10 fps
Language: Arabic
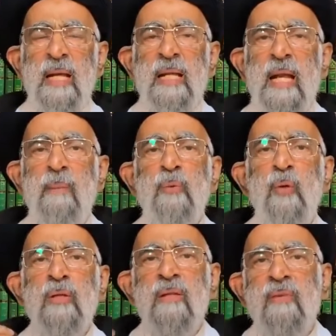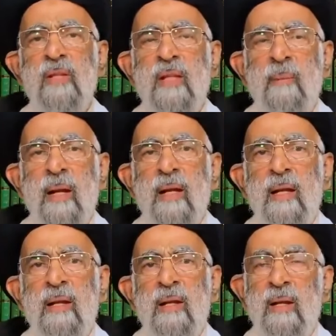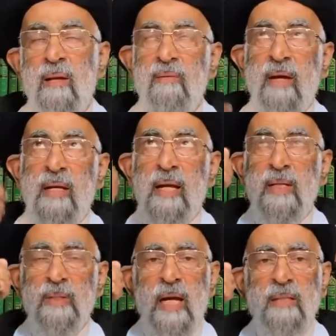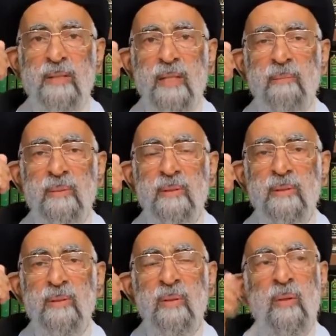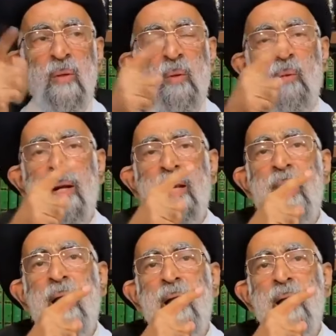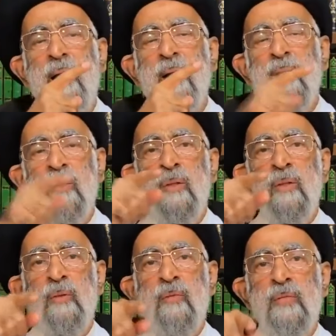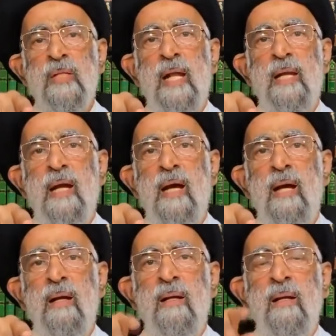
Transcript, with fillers: إذا لم تقطف الثمرة فإن أشعة الشمس والرياح تفسدانها